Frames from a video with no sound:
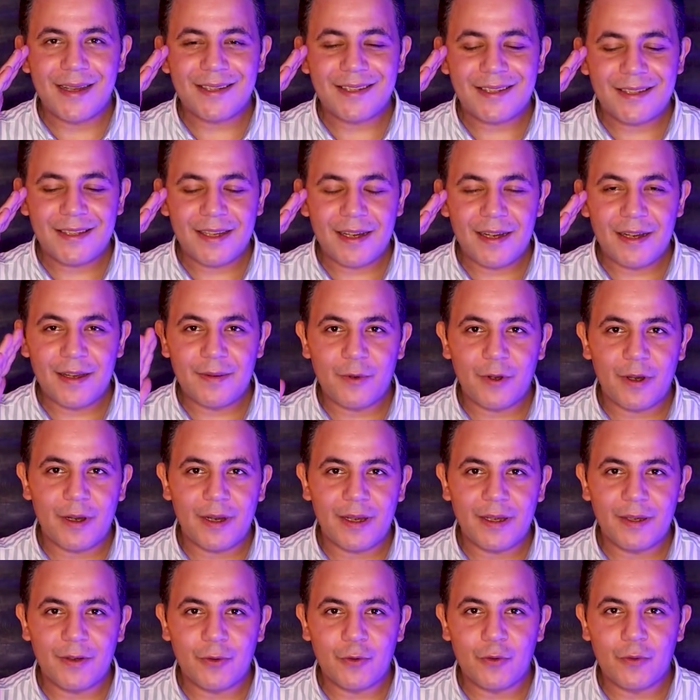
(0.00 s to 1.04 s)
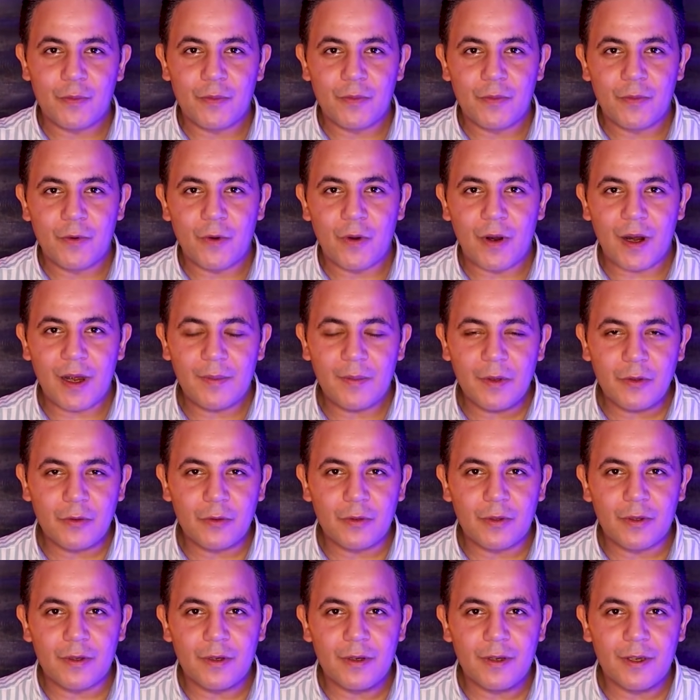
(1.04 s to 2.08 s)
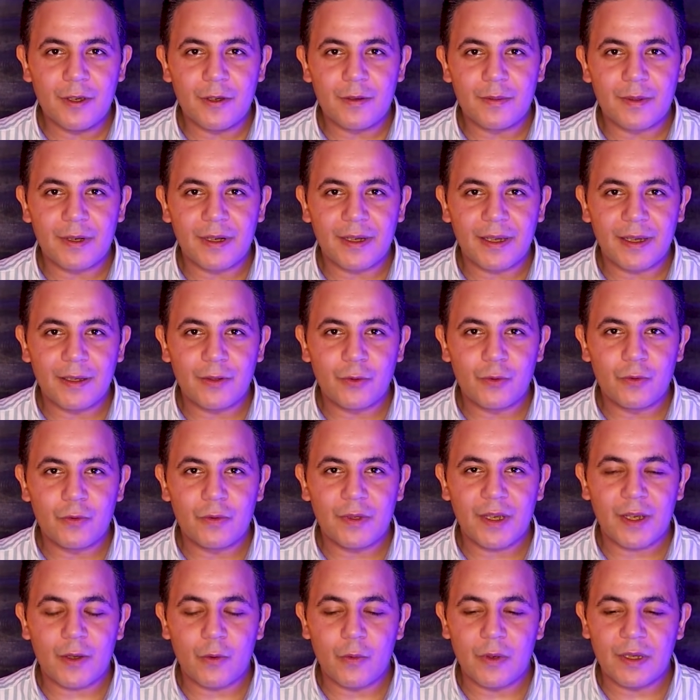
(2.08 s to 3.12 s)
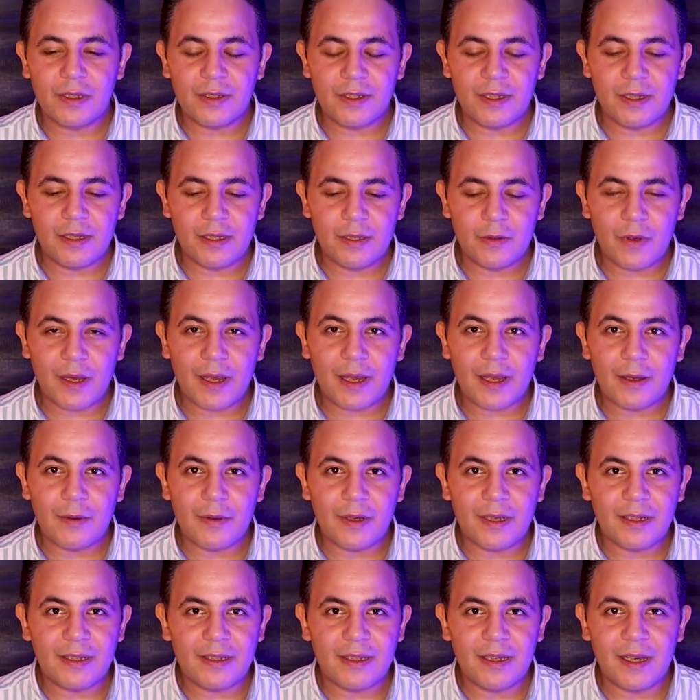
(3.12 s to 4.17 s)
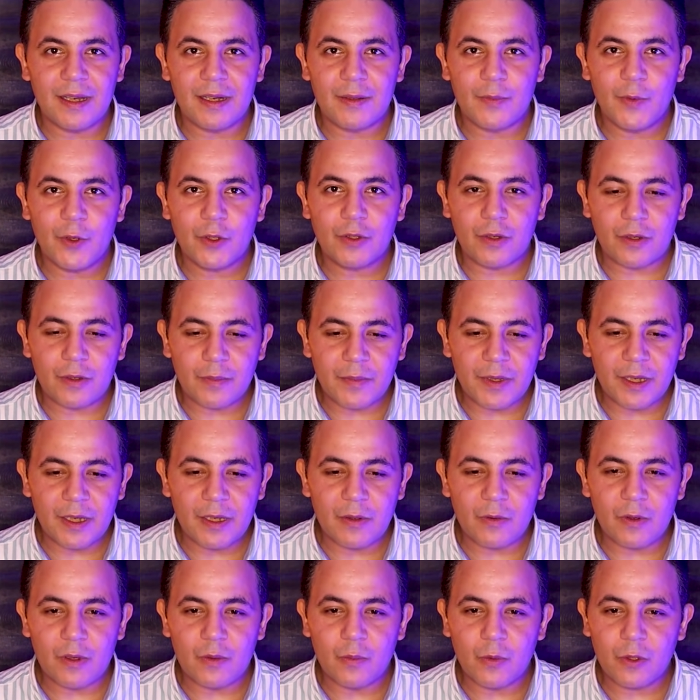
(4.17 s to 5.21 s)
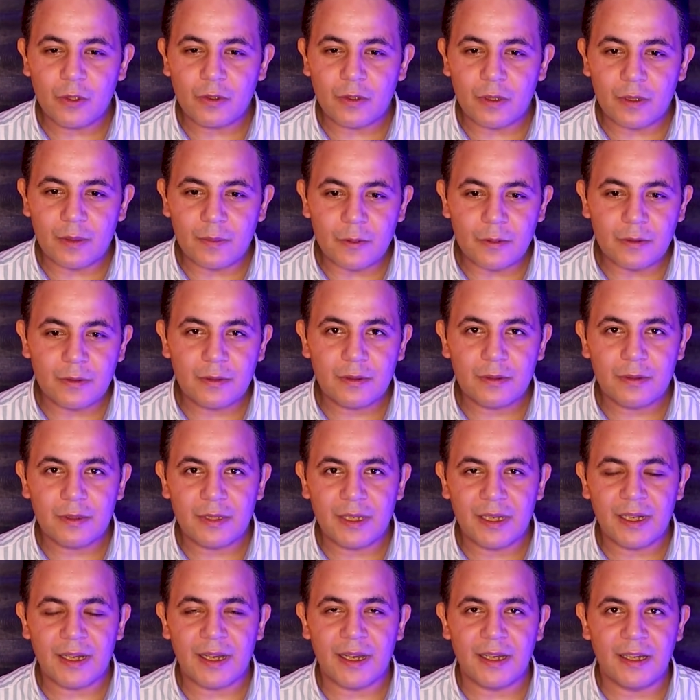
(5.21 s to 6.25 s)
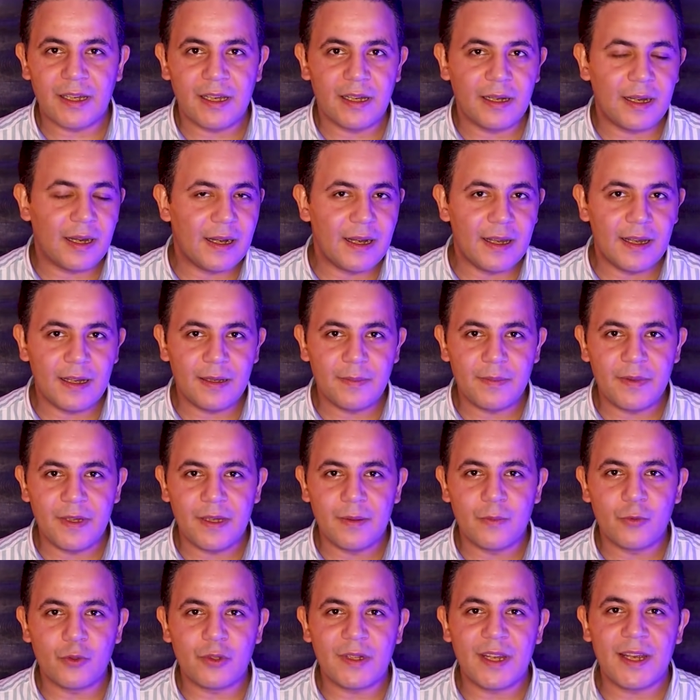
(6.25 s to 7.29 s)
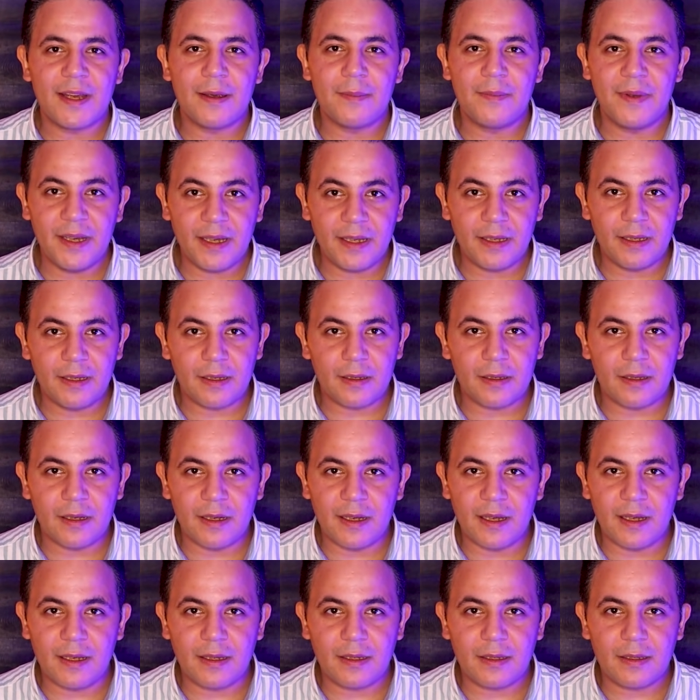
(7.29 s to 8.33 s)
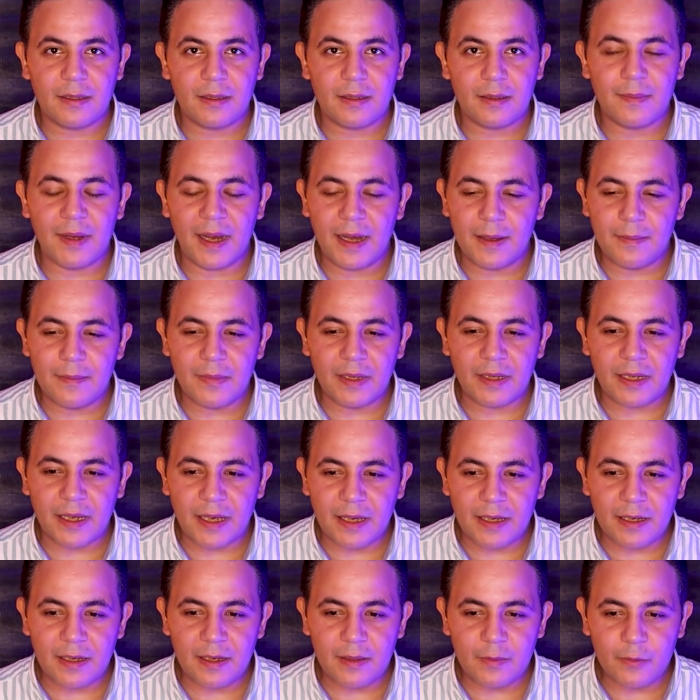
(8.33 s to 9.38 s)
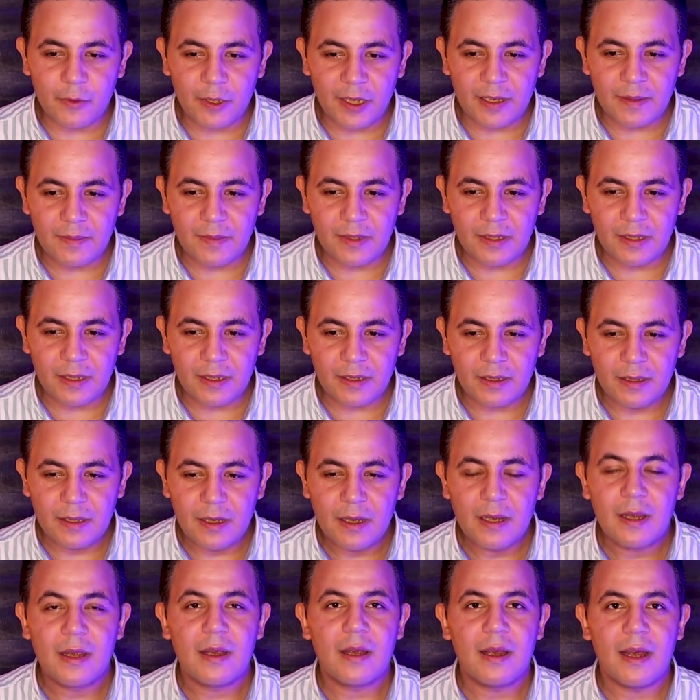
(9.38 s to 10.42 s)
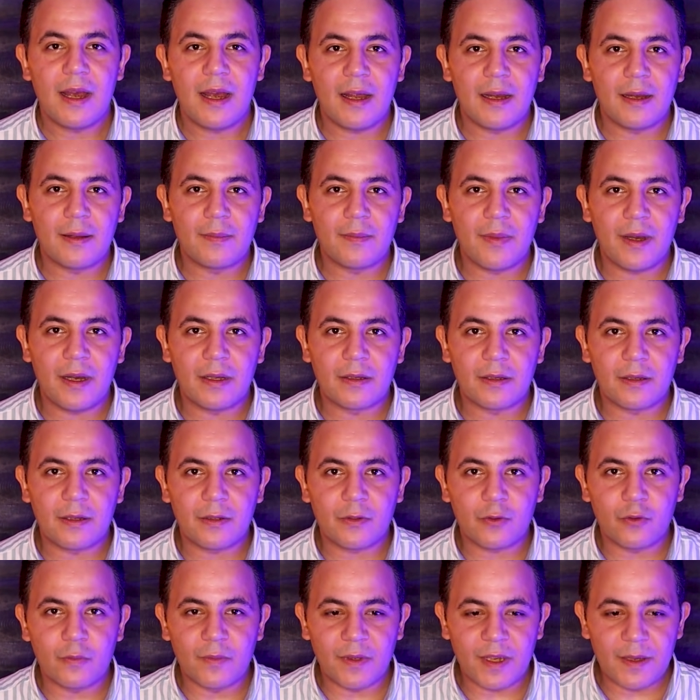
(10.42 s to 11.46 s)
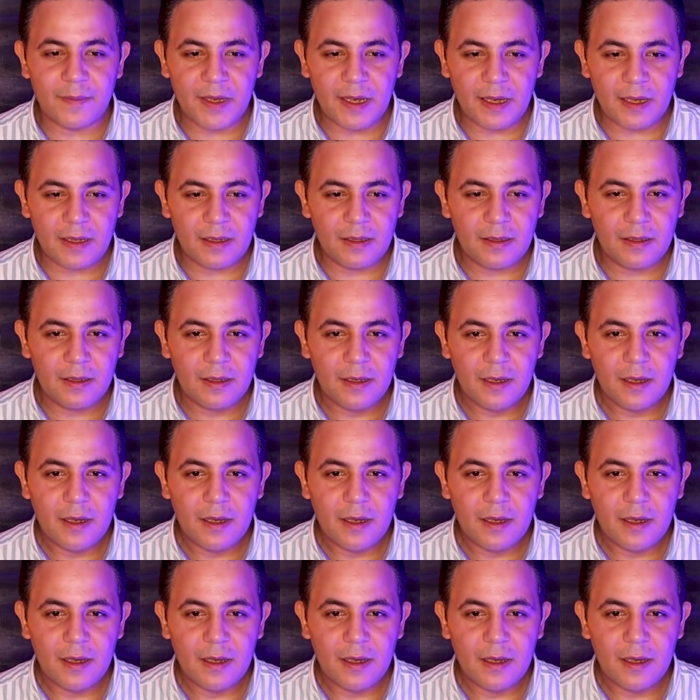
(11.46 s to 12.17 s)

السلام عليكم ورحمة الله وبركاته إخوتي وأخواتي المحترمين والمحترمات الغاليين على قلبي متابعي قناة محمد خير المحامي أهلا بحضراتكم جميعا